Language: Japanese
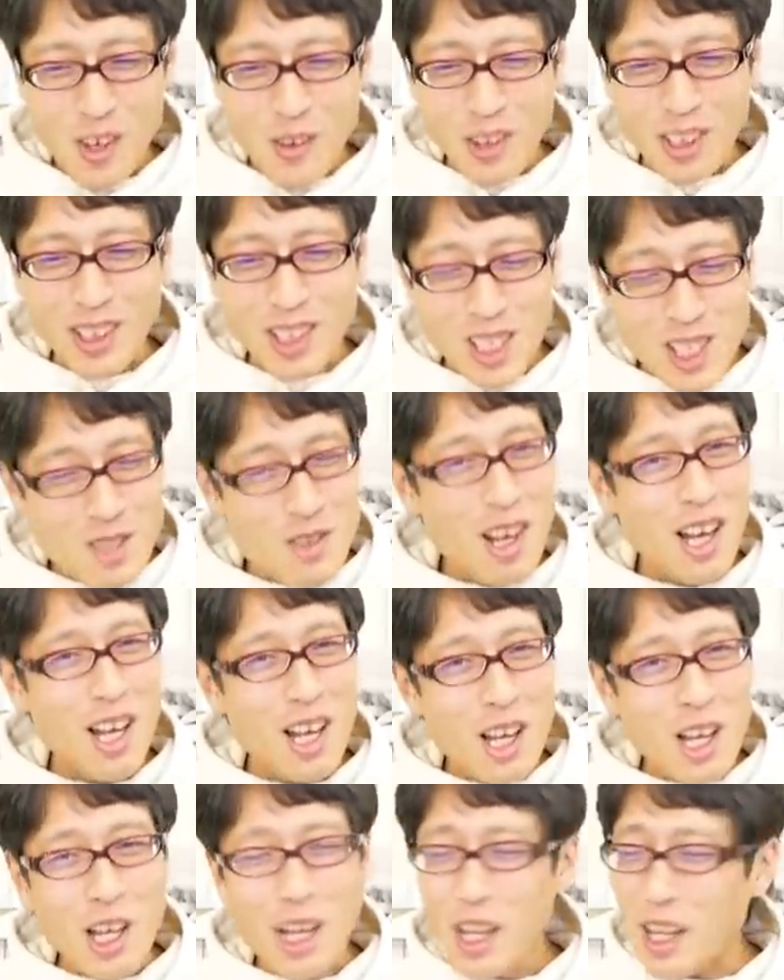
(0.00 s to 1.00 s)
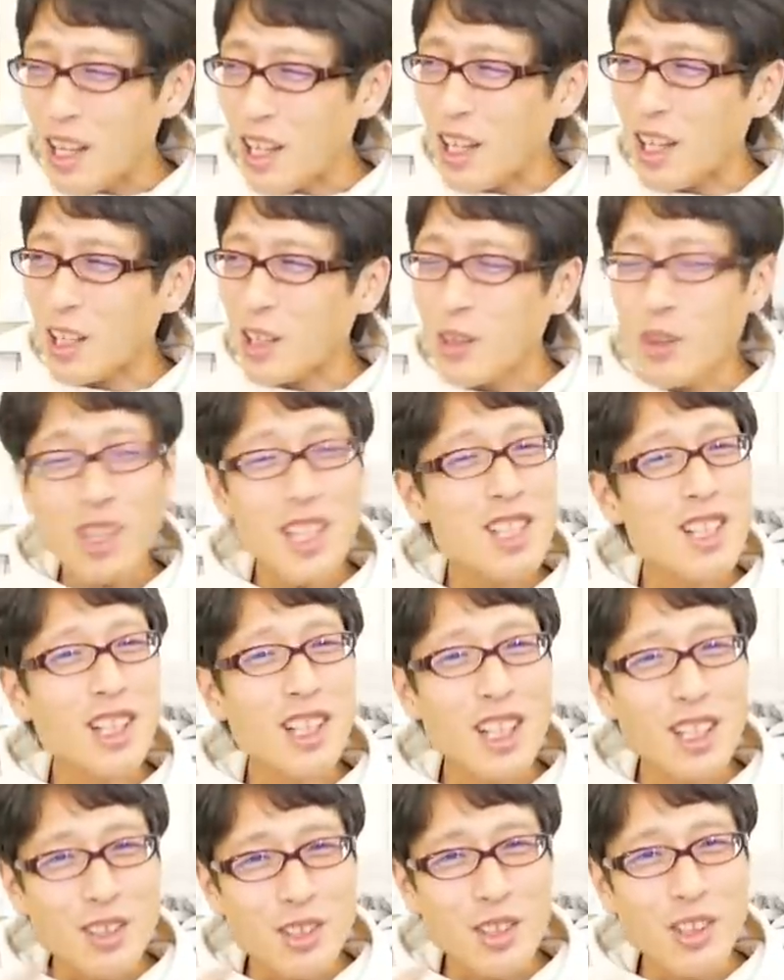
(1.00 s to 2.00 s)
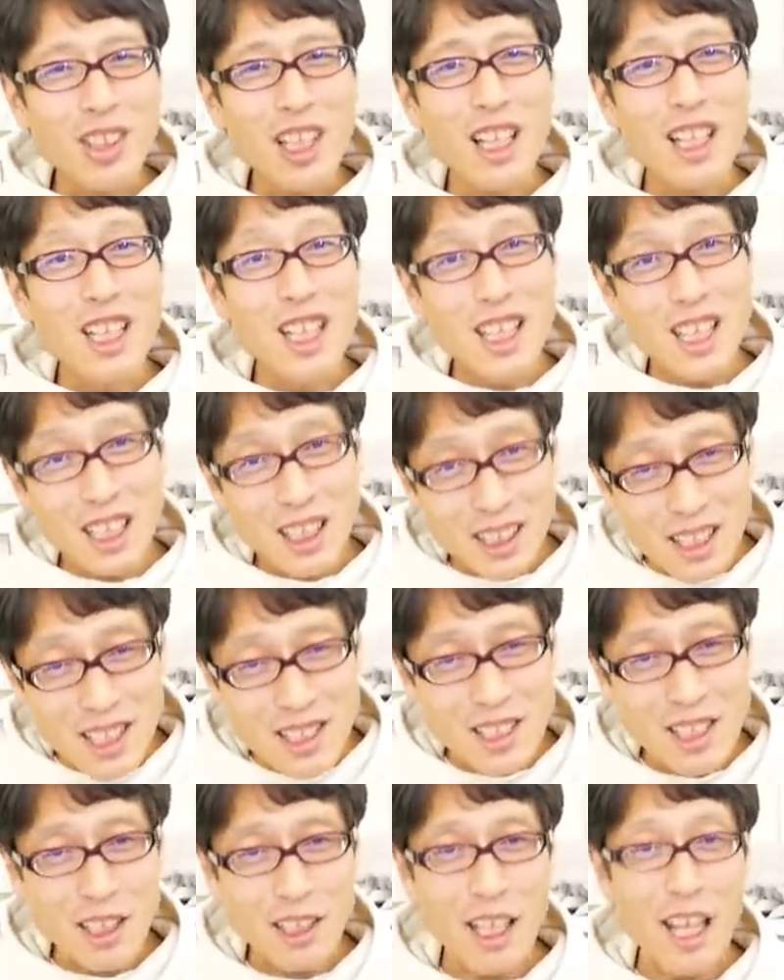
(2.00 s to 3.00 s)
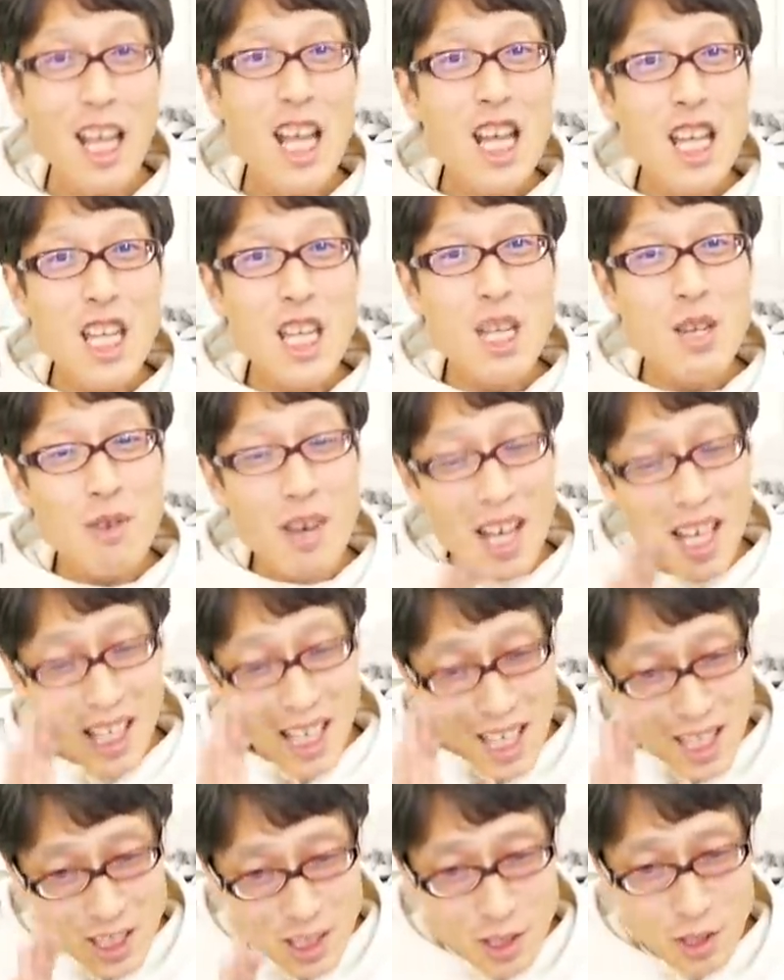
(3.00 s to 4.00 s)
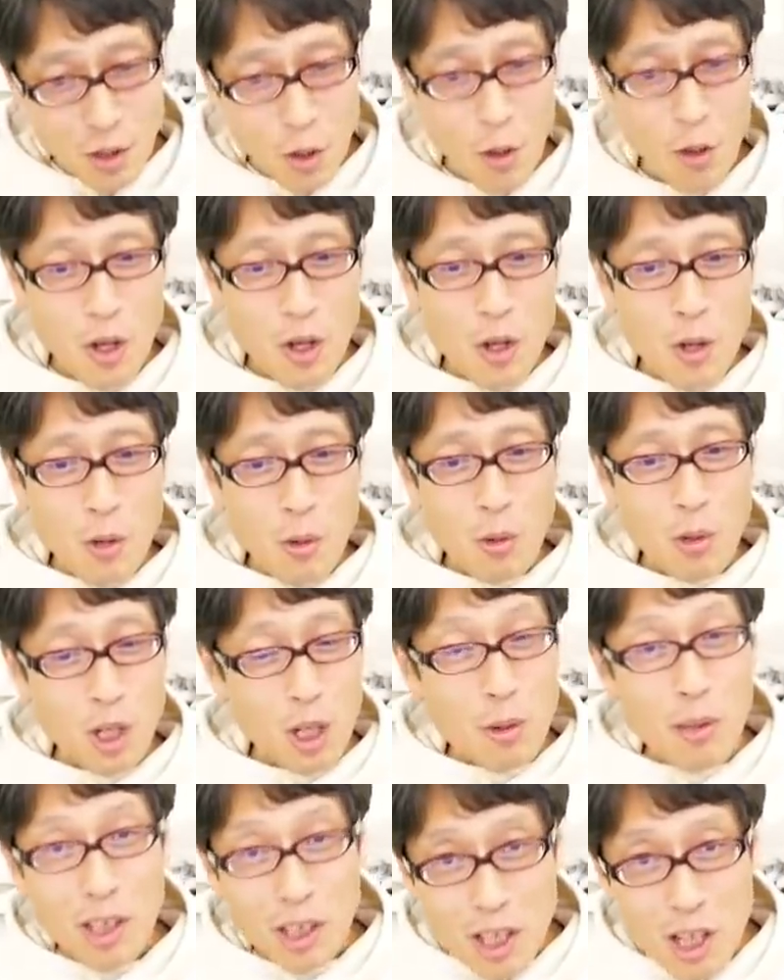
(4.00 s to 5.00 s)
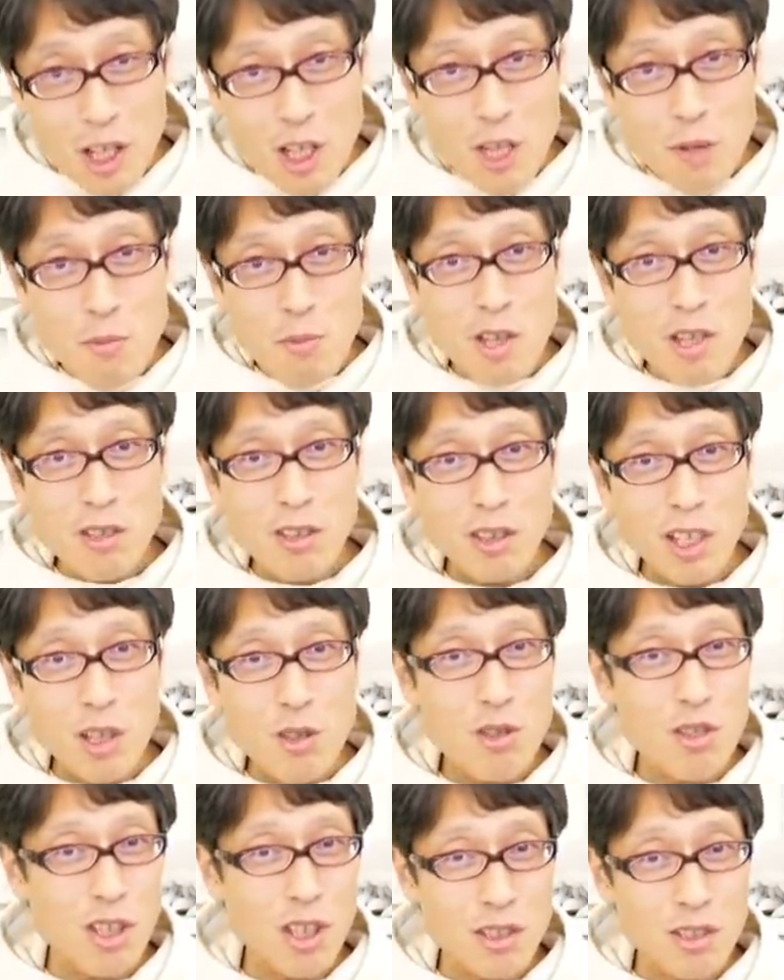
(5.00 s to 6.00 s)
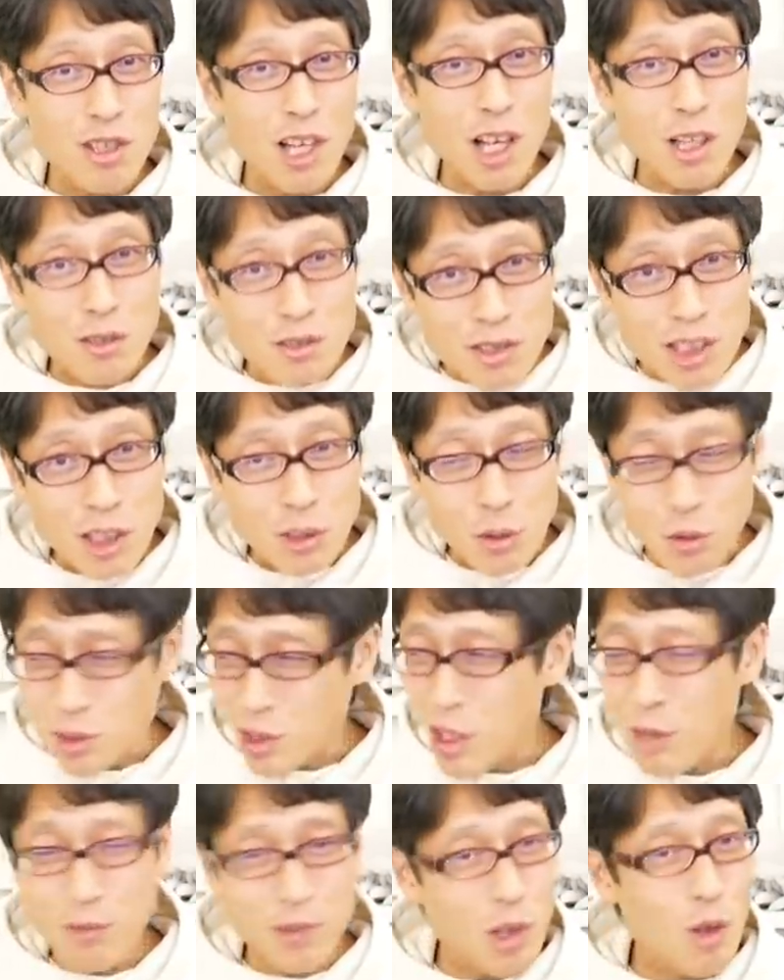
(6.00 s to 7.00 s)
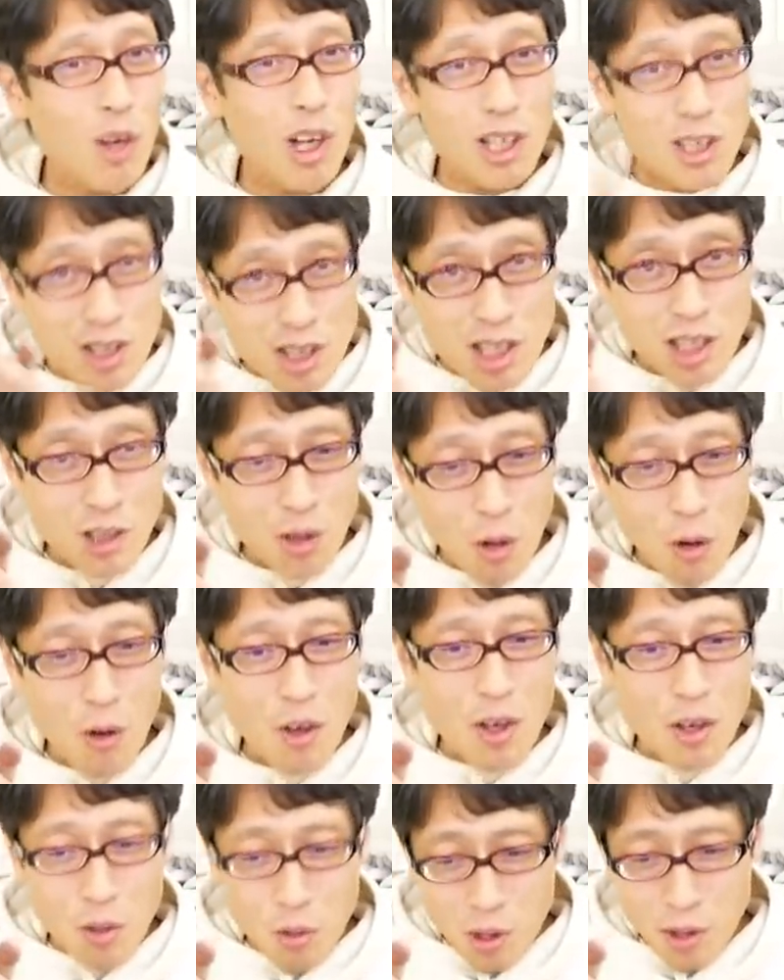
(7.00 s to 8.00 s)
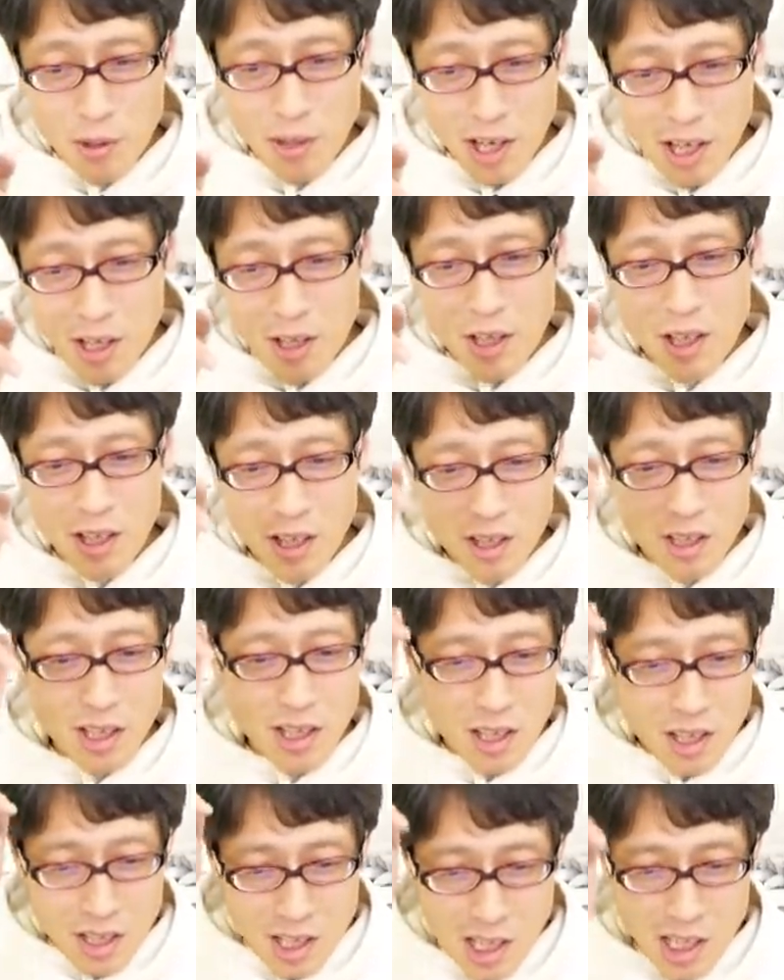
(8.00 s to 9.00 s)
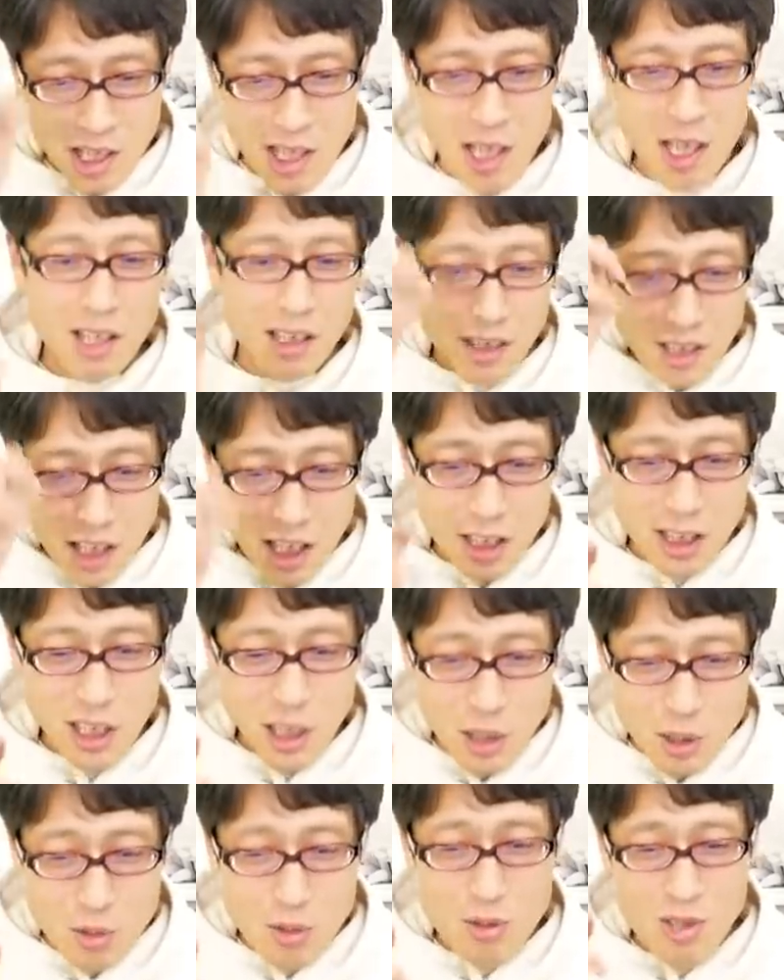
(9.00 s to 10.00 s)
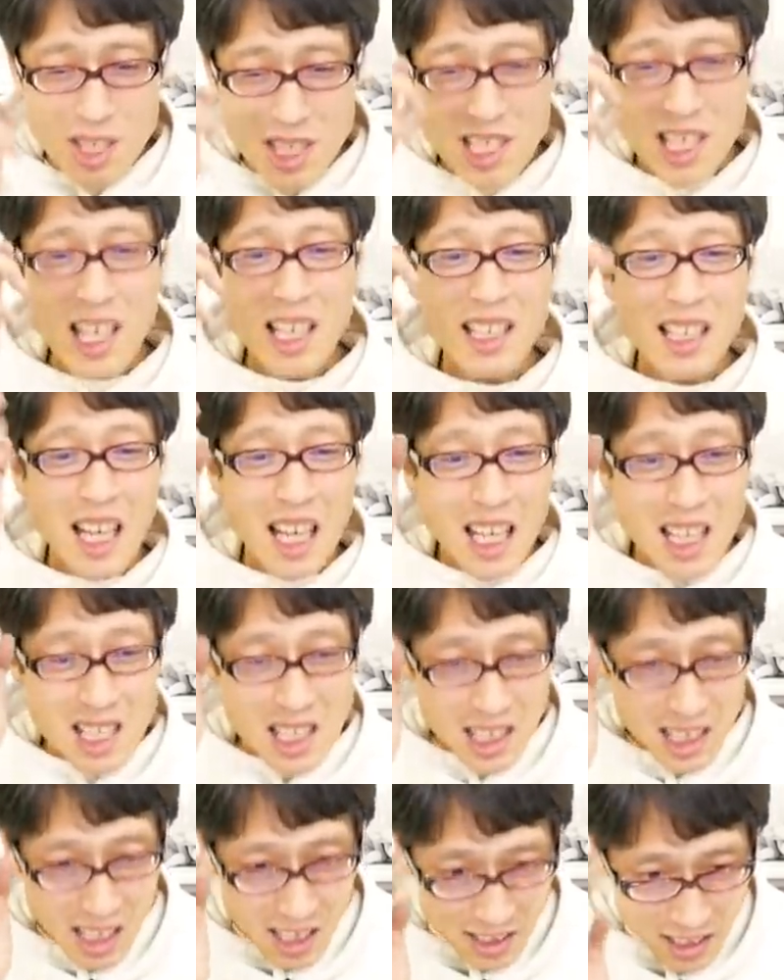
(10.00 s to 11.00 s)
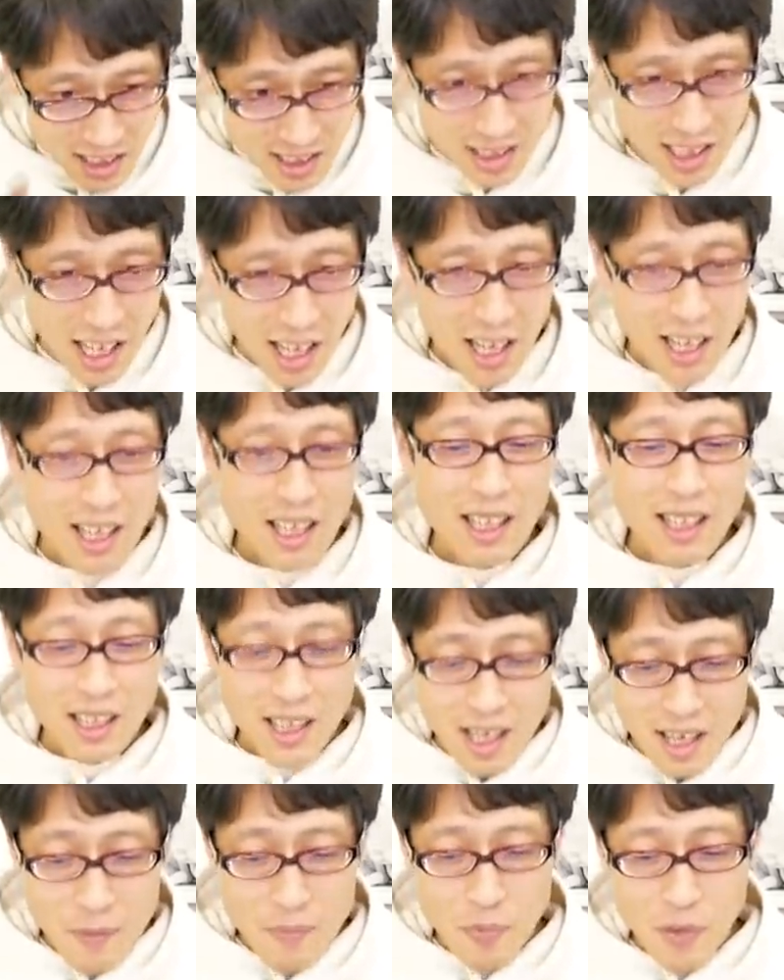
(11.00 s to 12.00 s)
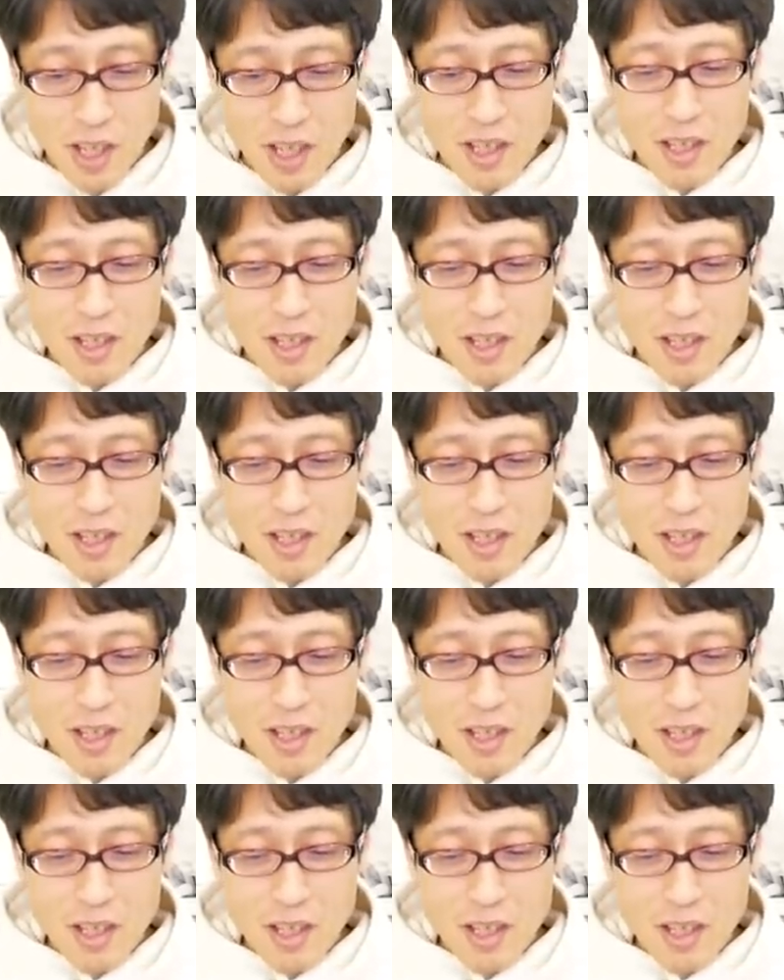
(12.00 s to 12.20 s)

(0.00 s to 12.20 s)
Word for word: 私は、えー、拒否されるような人間ですなんて言わないですよ。俺はね、任命される資格があるんだと、政府がおかしいと、これは、えー、違反だって言うしかないじゃないですか。ね。